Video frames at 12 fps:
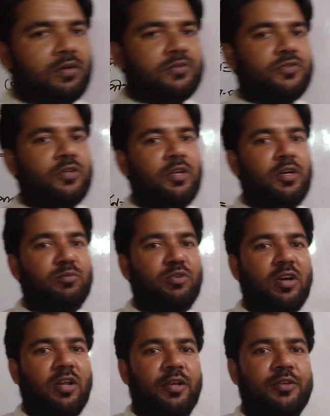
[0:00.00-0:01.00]
আসসালামু
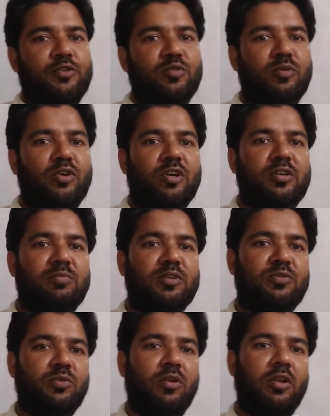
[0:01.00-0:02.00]
আলাইকুম
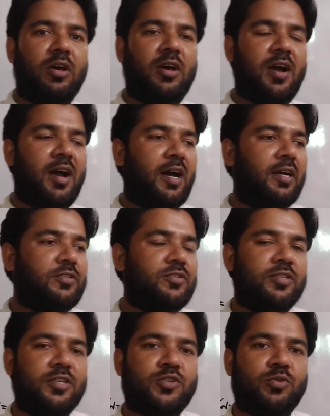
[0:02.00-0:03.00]
রহমতুল্লাহ আজ
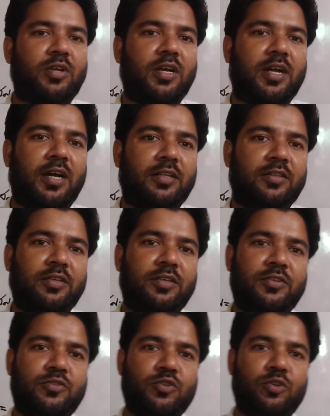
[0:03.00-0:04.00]
তেসরা
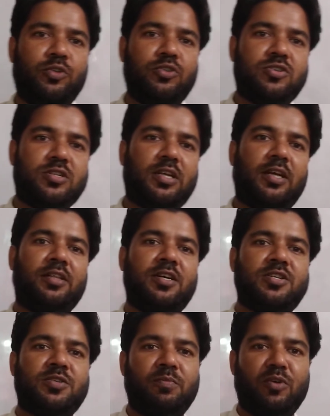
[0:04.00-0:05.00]
কার্তিক চোদ্দোশো
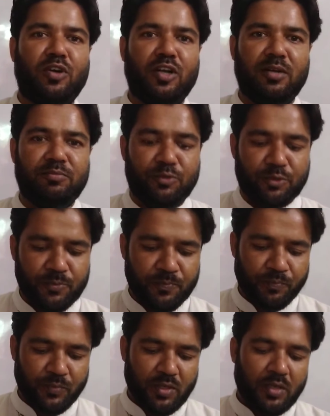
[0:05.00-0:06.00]
সাতাশ বঙ্গাব্দ
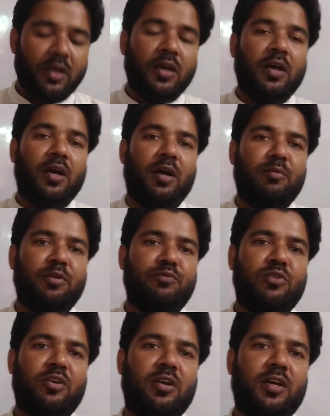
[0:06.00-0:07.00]
আমি
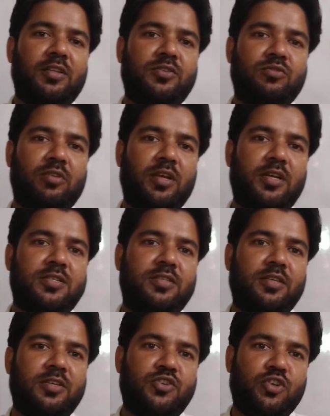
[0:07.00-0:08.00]
ফরহাদ চলে
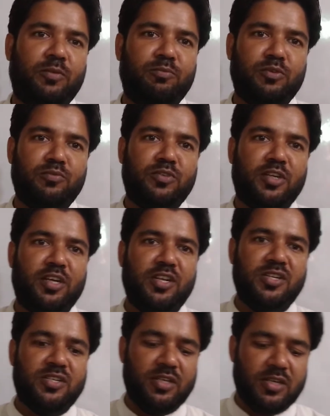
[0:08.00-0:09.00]
আসছি সপ্তম
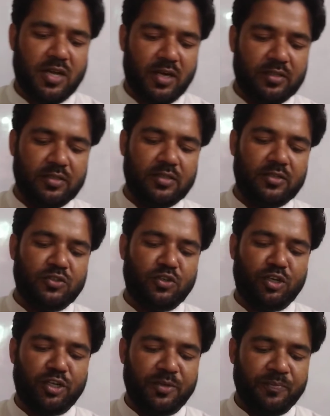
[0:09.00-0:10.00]
শ্রেণীর শিক্ষার্থীদের
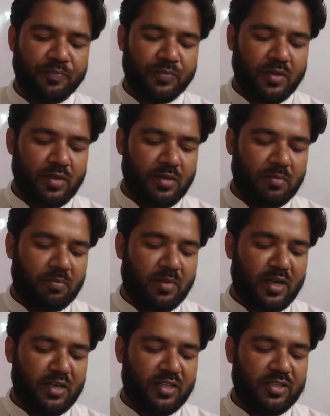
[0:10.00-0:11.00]
জন্যে
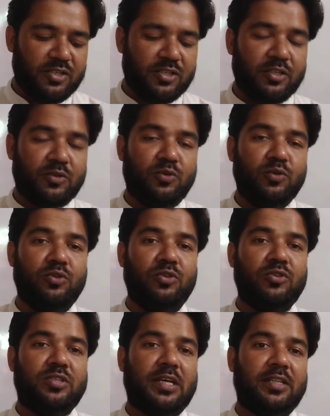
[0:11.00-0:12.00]
বাংলাদেশের ক্ষুদ্র
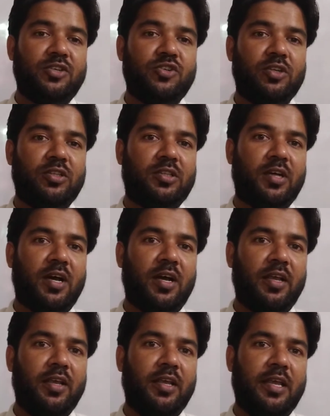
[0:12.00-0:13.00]
জাতিসত্তা
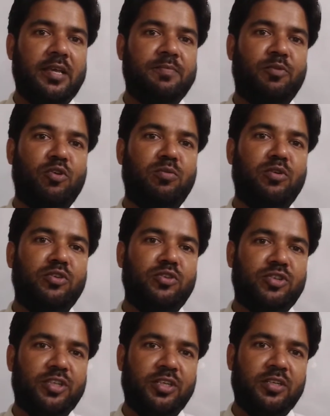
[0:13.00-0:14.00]
এই
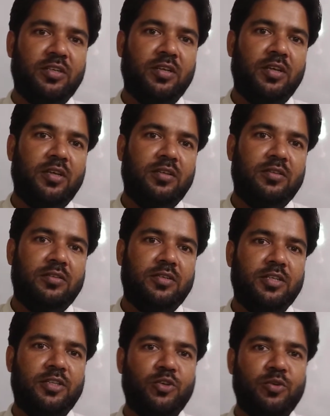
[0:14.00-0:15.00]
প্রবন্ধটির
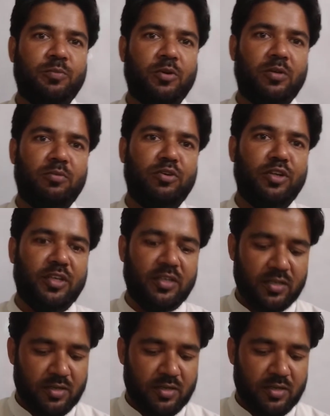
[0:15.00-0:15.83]
তৃতীয় পর্ব নিয়ে